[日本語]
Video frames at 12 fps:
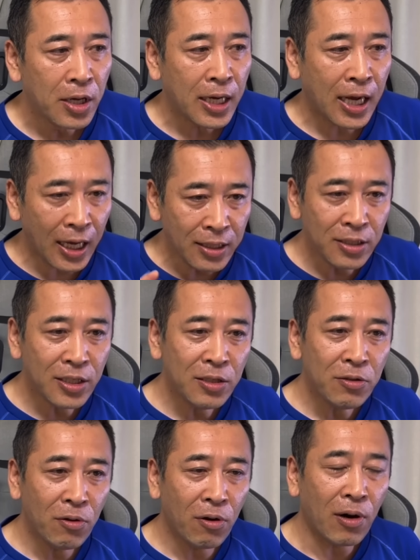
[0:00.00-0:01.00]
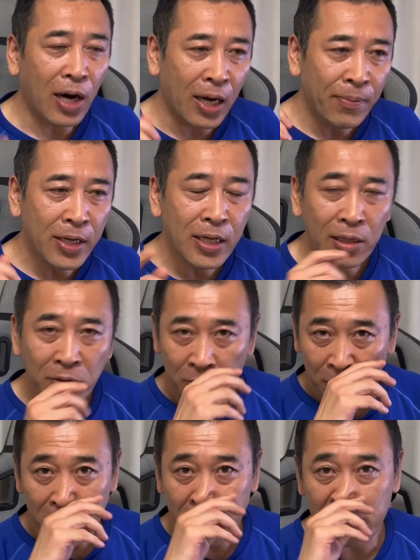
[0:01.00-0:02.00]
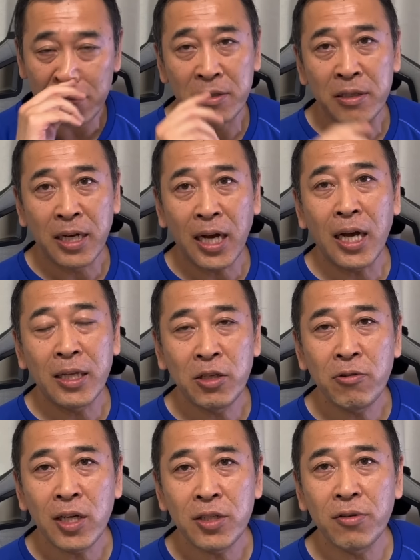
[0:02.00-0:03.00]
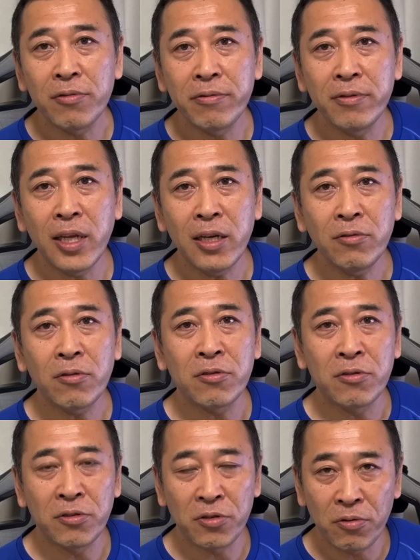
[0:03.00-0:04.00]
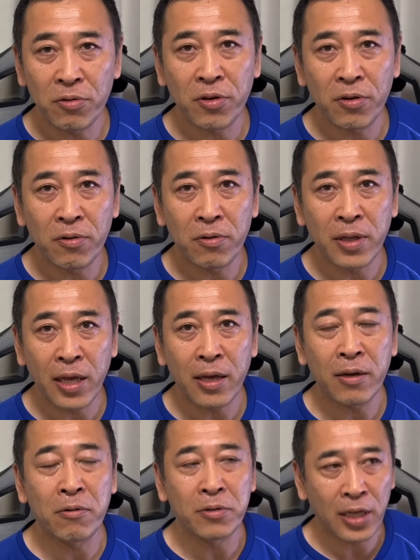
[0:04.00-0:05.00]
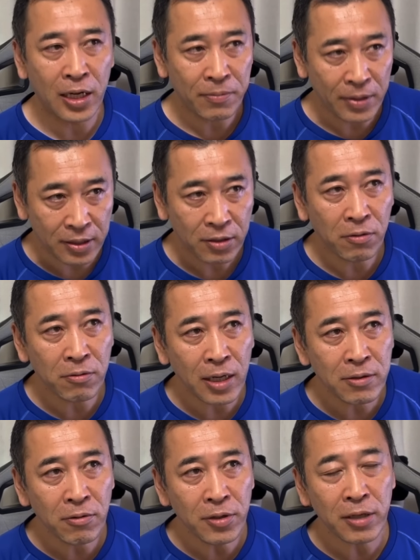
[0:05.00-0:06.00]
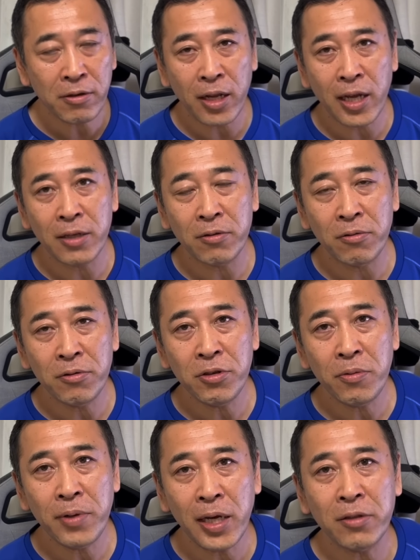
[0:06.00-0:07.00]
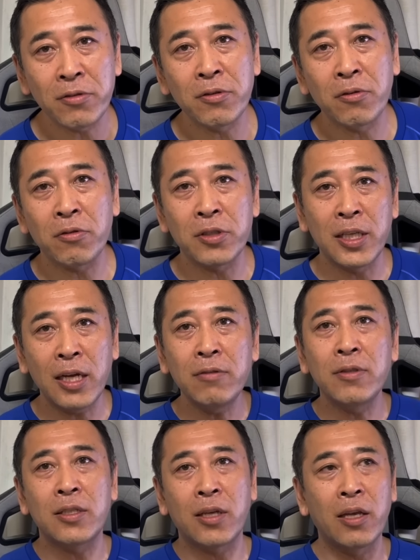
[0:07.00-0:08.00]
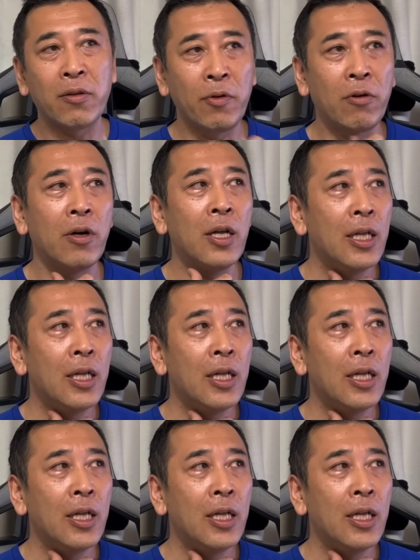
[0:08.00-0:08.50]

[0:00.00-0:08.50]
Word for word: 肝心のアメリカとドイツが二の足を踏んでいるという状況でございます。ここが動いてくれないとどうしようもないということになるんですけれども、